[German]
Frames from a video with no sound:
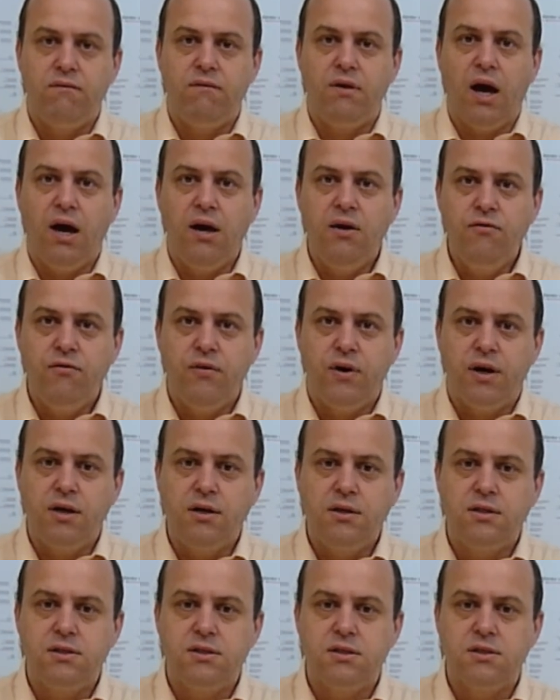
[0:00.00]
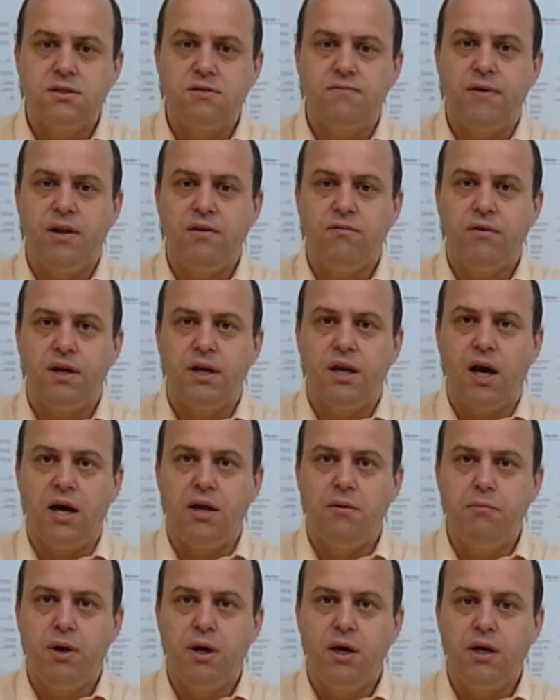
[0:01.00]
Wie einfach dieses weltweit
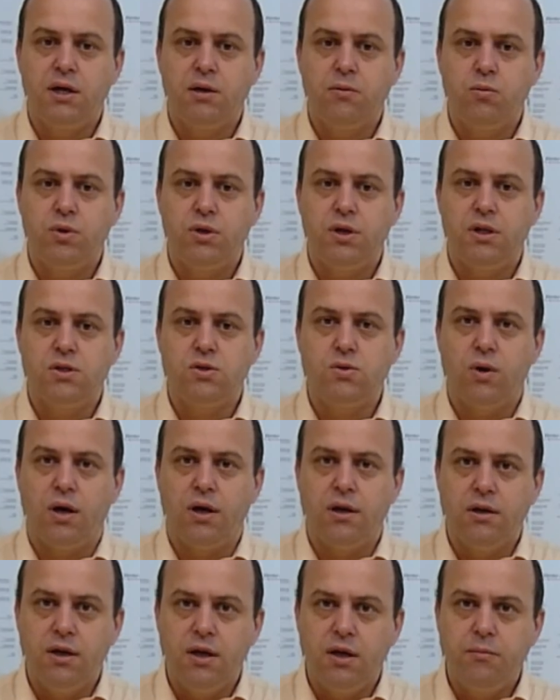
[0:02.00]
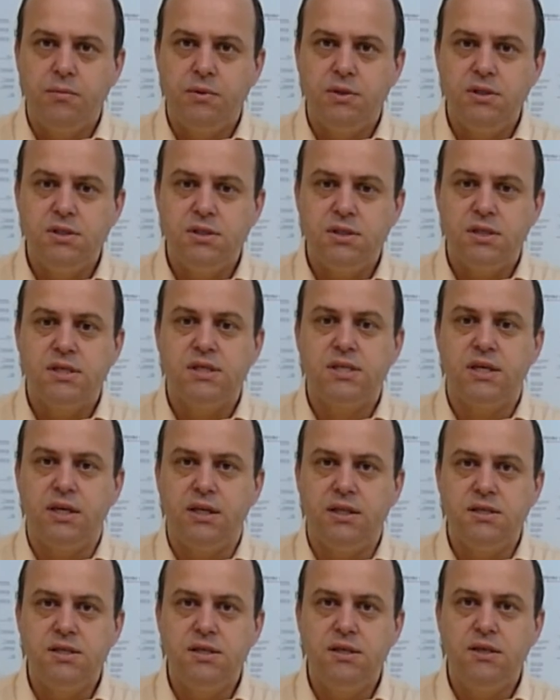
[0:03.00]
einmalige Modell zu handhaben ist,
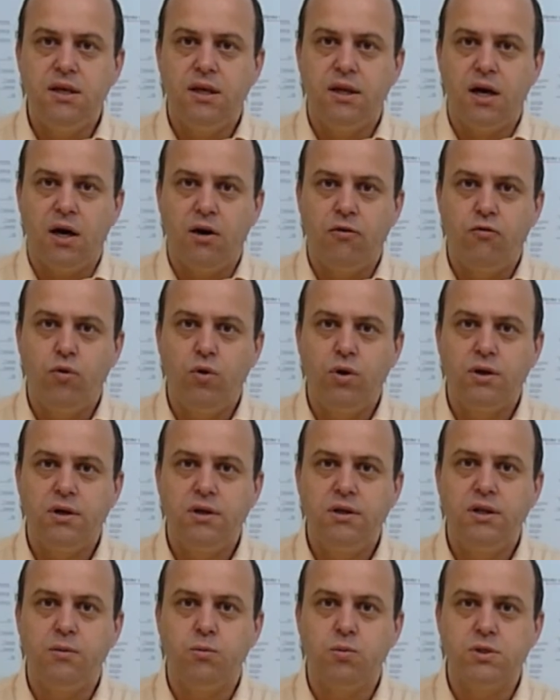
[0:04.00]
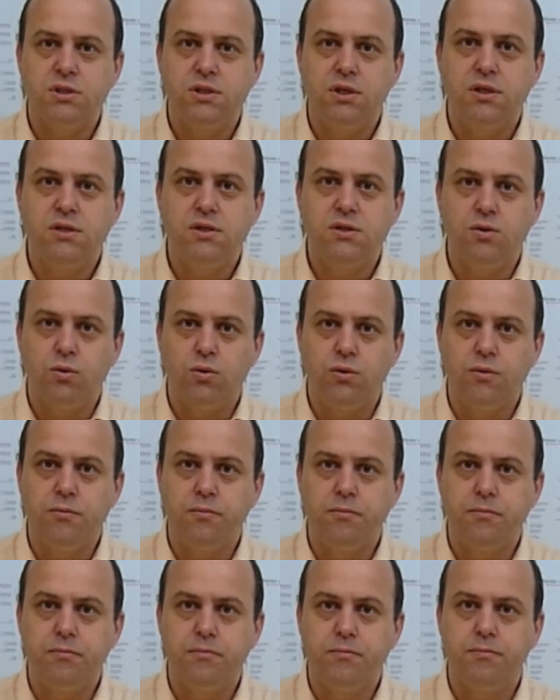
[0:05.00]
sehen Sie in der nachfolgenden Demonstration.